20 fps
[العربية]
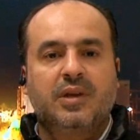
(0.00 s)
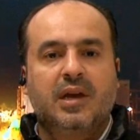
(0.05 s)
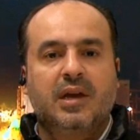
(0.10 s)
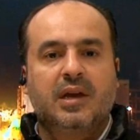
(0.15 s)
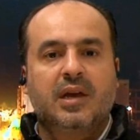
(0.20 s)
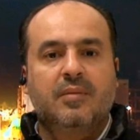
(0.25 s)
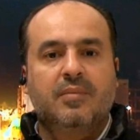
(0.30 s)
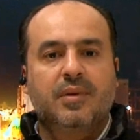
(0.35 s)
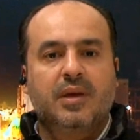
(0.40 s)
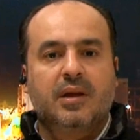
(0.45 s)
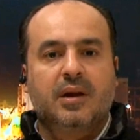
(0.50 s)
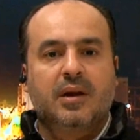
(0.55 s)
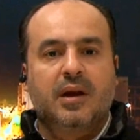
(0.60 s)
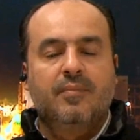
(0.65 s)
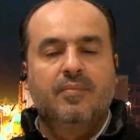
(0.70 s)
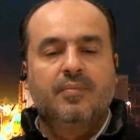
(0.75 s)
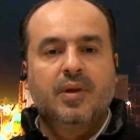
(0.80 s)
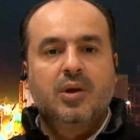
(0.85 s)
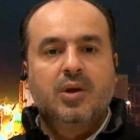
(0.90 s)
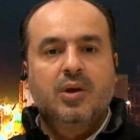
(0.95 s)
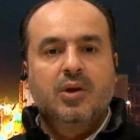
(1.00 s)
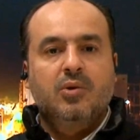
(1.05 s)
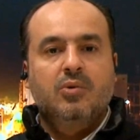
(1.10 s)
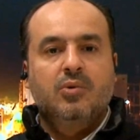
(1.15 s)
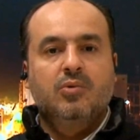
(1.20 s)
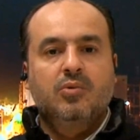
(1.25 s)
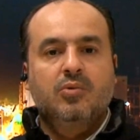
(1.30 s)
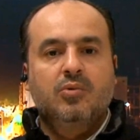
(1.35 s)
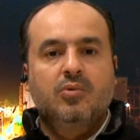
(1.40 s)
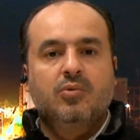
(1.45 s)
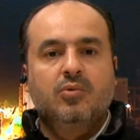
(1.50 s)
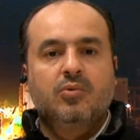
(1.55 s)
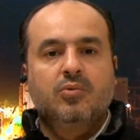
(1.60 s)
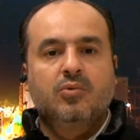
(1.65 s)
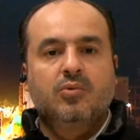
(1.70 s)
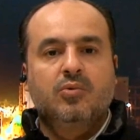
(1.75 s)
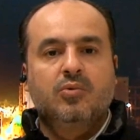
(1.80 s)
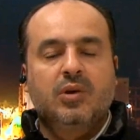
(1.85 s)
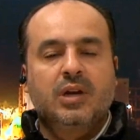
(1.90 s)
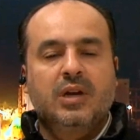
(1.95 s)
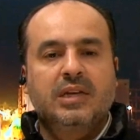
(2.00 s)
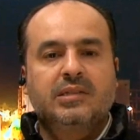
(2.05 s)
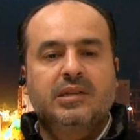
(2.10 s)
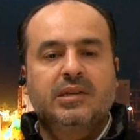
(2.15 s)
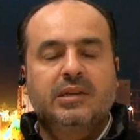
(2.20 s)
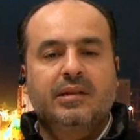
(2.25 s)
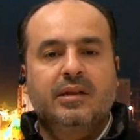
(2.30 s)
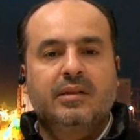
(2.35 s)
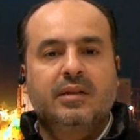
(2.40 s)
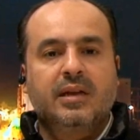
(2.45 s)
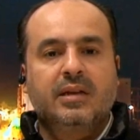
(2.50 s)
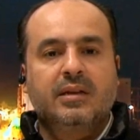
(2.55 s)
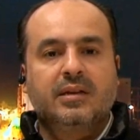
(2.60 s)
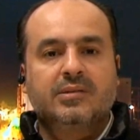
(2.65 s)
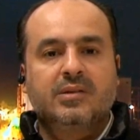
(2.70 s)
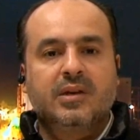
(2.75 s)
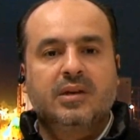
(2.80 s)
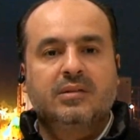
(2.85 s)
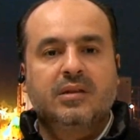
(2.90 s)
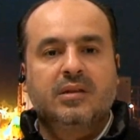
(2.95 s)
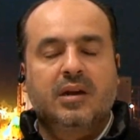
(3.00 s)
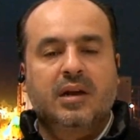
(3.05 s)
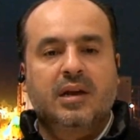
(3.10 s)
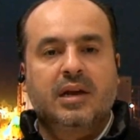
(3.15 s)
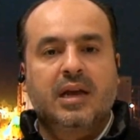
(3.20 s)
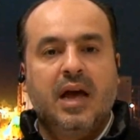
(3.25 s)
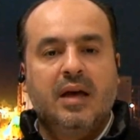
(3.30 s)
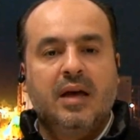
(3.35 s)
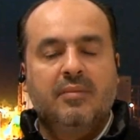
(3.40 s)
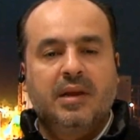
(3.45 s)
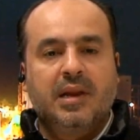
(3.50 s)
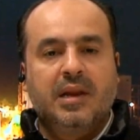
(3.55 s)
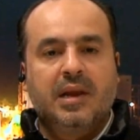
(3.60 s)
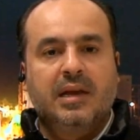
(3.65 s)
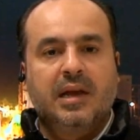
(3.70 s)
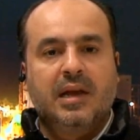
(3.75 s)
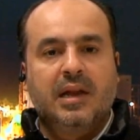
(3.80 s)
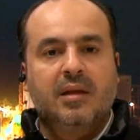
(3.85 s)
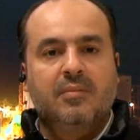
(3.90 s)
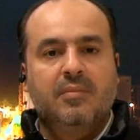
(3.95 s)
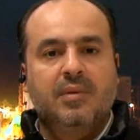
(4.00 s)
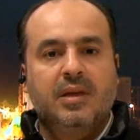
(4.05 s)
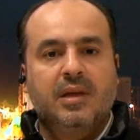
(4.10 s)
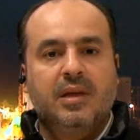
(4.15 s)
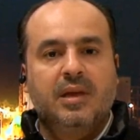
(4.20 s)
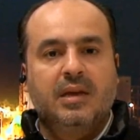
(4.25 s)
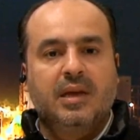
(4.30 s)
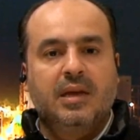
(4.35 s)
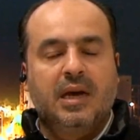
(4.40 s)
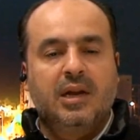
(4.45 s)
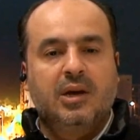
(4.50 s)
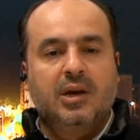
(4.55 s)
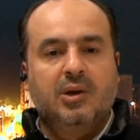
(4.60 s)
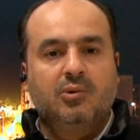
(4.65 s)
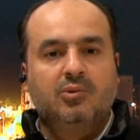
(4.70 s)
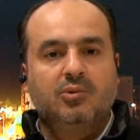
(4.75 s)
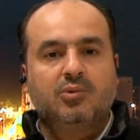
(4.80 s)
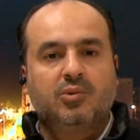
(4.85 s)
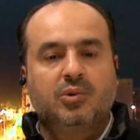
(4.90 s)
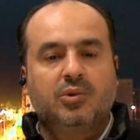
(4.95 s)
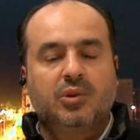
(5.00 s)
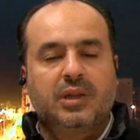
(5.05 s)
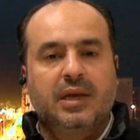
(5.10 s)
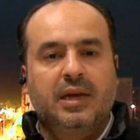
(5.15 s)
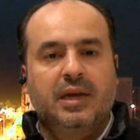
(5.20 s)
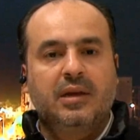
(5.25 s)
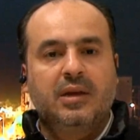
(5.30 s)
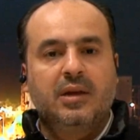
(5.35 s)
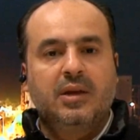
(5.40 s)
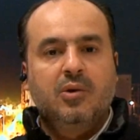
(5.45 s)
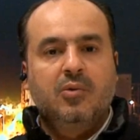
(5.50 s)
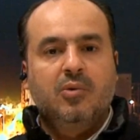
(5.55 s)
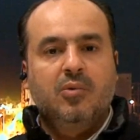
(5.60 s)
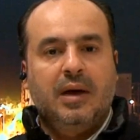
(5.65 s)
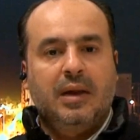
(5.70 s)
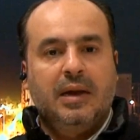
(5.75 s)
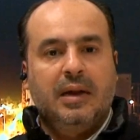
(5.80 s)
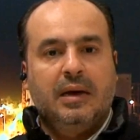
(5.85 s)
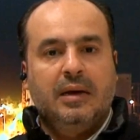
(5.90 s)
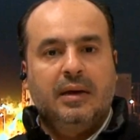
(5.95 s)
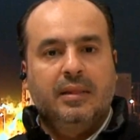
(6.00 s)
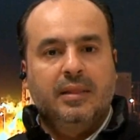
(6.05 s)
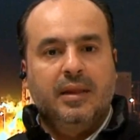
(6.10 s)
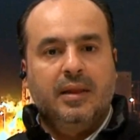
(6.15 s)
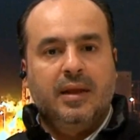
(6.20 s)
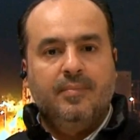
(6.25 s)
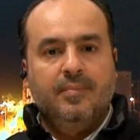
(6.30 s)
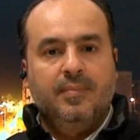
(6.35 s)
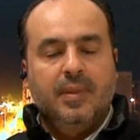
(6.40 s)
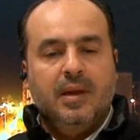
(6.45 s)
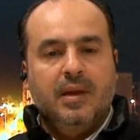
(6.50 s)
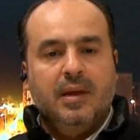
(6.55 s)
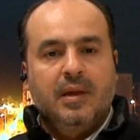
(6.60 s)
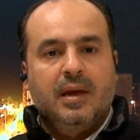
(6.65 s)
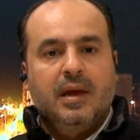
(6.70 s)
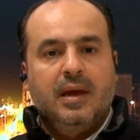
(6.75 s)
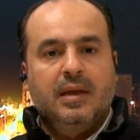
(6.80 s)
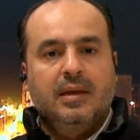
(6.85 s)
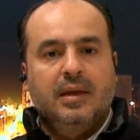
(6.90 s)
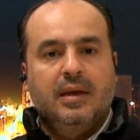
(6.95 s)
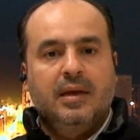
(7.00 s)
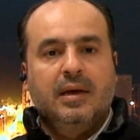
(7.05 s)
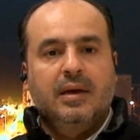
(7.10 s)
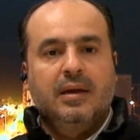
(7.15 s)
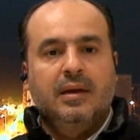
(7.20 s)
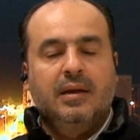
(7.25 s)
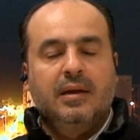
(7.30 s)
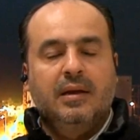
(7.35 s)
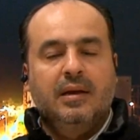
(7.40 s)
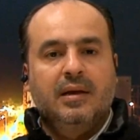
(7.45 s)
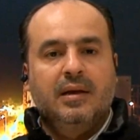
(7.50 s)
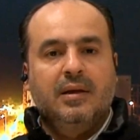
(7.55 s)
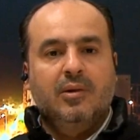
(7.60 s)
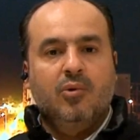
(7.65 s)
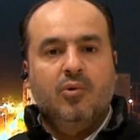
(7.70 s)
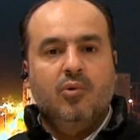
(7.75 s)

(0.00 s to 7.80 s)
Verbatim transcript: جغرافيه كبيره وليست لدينا سيطره كامله كليبيين على حدودنا وعلى ارضنا هذا غير